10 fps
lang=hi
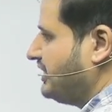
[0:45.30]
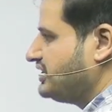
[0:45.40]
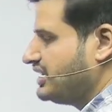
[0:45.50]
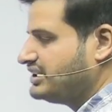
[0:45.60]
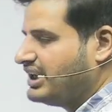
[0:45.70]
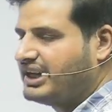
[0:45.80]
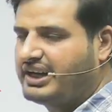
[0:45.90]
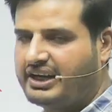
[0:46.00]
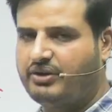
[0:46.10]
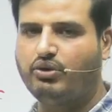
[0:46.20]
चर्चा करेंगे
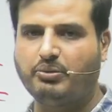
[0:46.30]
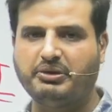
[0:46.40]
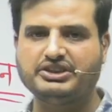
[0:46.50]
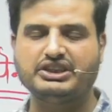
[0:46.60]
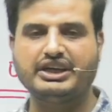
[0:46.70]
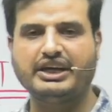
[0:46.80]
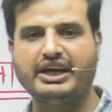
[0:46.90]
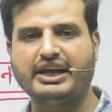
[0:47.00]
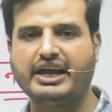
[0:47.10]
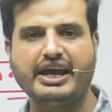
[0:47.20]
वो अपन सीखेंगे कि
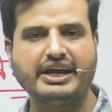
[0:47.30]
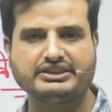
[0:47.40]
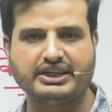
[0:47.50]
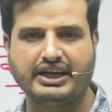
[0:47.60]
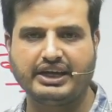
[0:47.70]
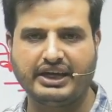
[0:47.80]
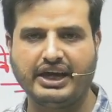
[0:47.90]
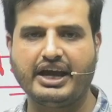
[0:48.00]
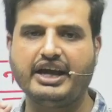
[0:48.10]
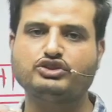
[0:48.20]
एक से लेके
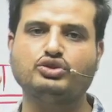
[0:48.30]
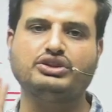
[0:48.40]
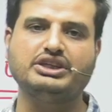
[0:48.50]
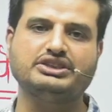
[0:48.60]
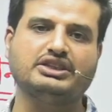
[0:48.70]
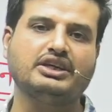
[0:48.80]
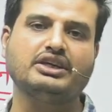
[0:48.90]
130 तक